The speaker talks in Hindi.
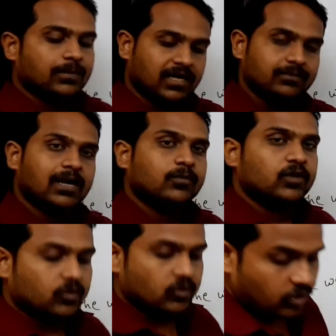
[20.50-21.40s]
बाद मैं आपको
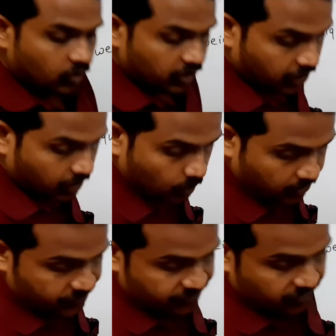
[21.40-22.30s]
एक क्वेश्चन और कराऊँगा
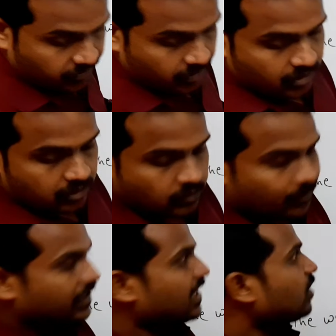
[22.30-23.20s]
तो
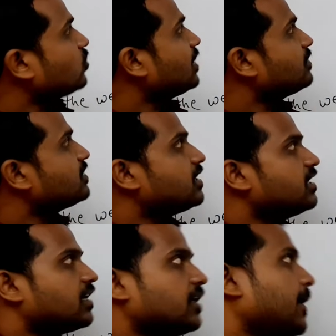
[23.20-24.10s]
पहला क्वेश्चन हम स्टडी
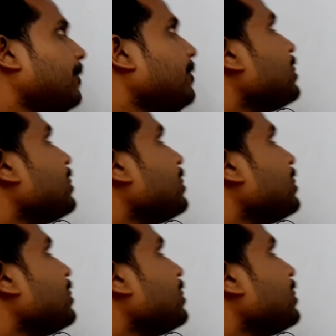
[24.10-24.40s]
कर रहे हैं